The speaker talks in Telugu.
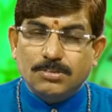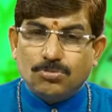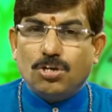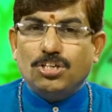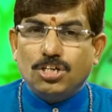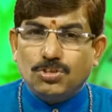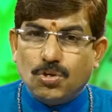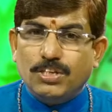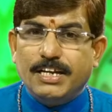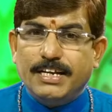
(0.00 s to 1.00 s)
సోదర
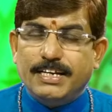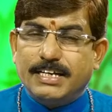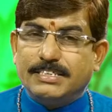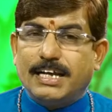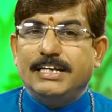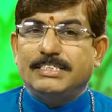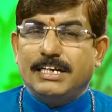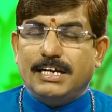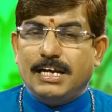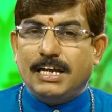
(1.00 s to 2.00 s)
సోదరీల యొక్క సహాయ
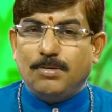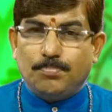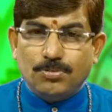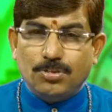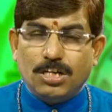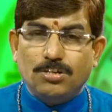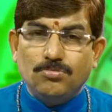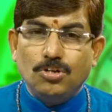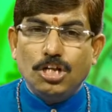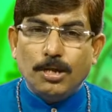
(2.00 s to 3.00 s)
సహకారాలు
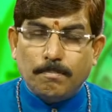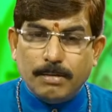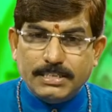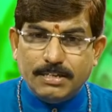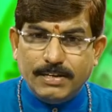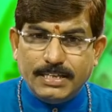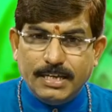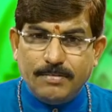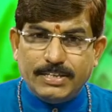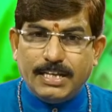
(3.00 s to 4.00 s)
పొందుతారు
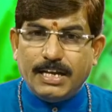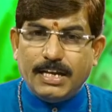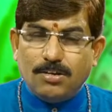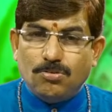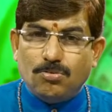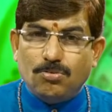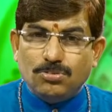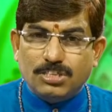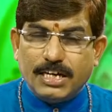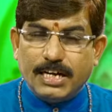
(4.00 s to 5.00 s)
మధ్యవర్తి విధానాలలో
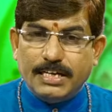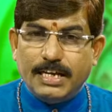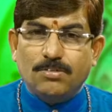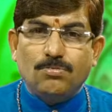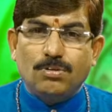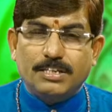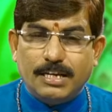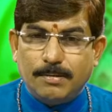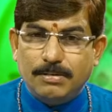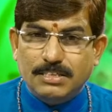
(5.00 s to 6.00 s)
చక్కటి
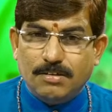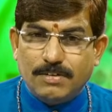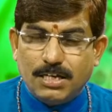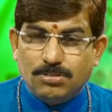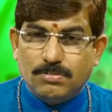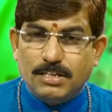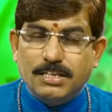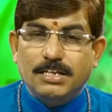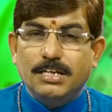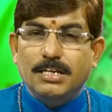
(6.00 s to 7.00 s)
అనుకూలత లభించే అవకాశం
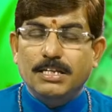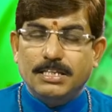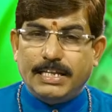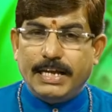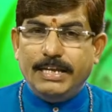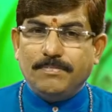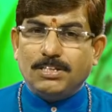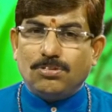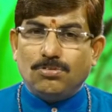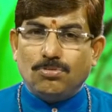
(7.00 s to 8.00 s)
ఉన్నది
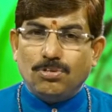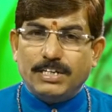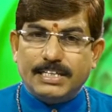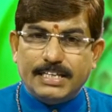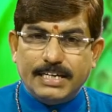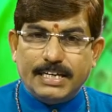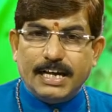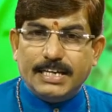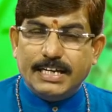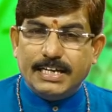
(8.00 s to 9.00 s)
ధైర్యవంతంతో ఎంతటి
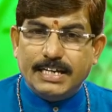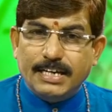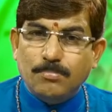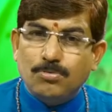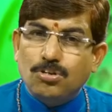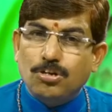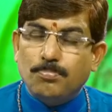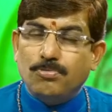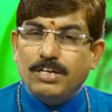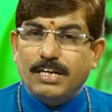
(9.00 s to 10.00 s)
కార్యాన్నైనా ముందుకు
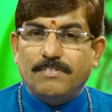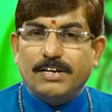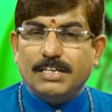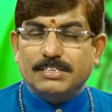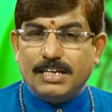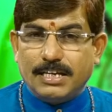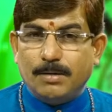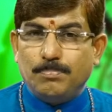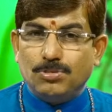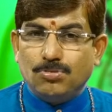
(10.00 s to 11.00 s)
పోయే అవకాశాలు
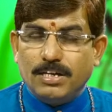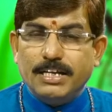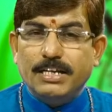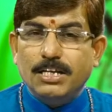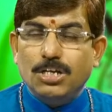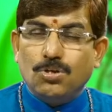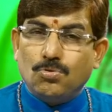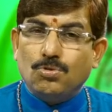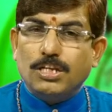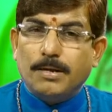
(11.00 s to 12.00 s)
కనిపిస్తున్నాయి
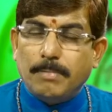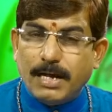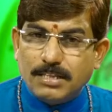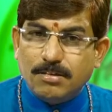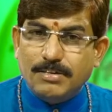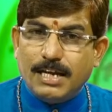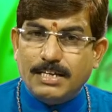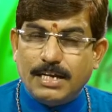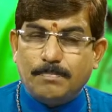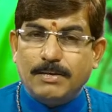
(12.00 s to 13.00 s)
నూతన
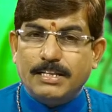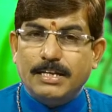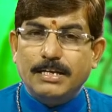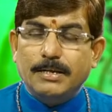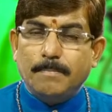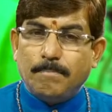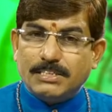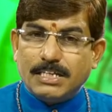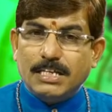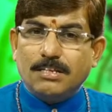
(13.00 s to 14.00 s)
బాంధవ్యాలు ఏర్పడితే
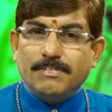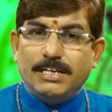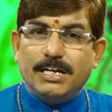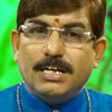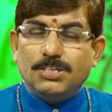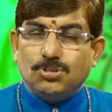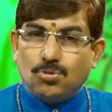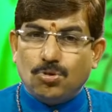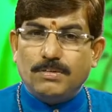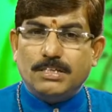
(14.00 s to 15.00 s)
ప్రశాంతమైన
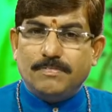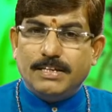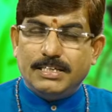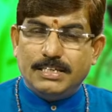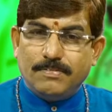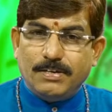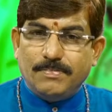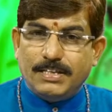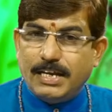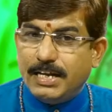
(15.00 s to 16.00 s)
సుఖవంతమైన జీవన
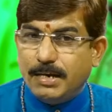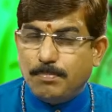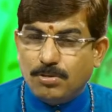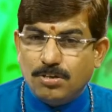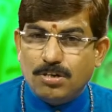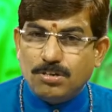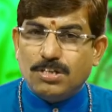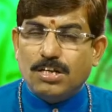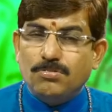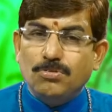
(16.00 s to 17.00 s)
విధానాన్ని
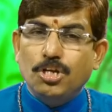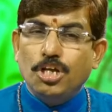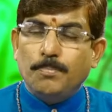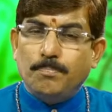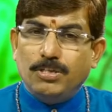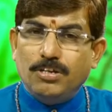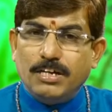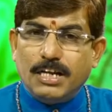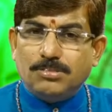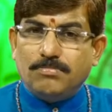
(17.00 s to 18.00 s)
పొందగలుగుతారు
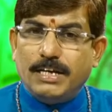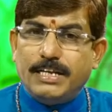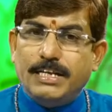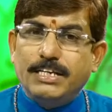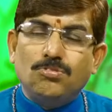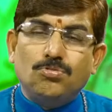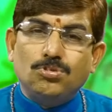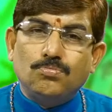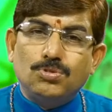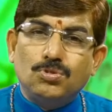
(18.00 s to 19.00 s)
మిథున రాశి వారికి
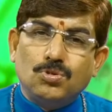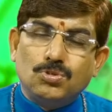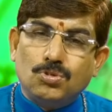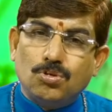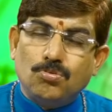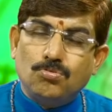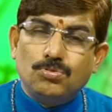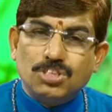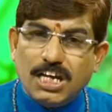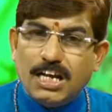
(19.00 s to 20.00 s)
ఈరోజు ఉద్యోగస్తులకు
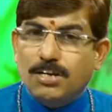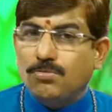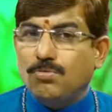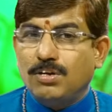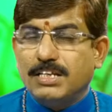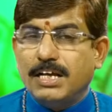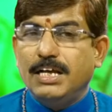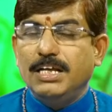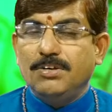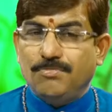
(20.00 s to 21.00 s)
చాలా అనుకూలత
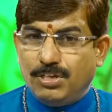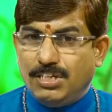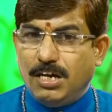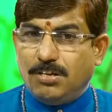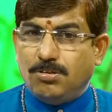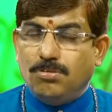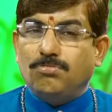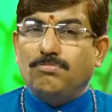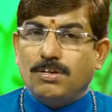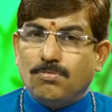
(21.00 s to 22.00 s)

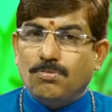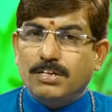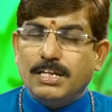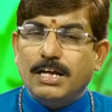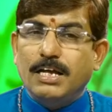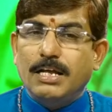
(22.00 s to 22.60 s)
విద్యార్థులకు అనుకూలత